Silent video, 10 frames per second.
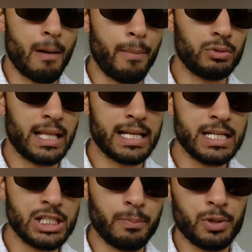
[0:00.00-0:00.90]
vem com a ponta
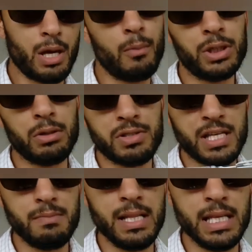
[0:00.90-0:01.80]
laranja, porque é modelo
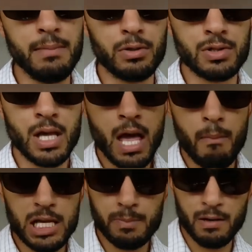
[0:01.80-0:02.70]
6mm,
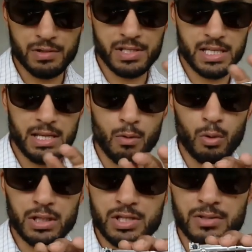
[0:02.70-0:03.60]
mas para você que é um
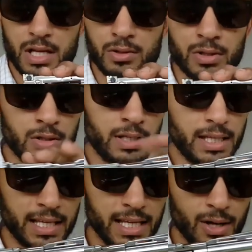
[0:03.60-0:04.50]
colecionador,
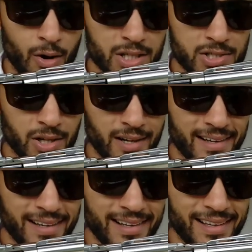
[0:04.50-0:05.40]
e olha
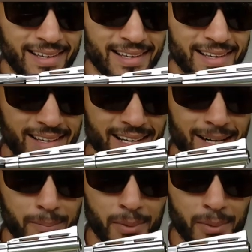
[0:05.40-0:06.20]
só, a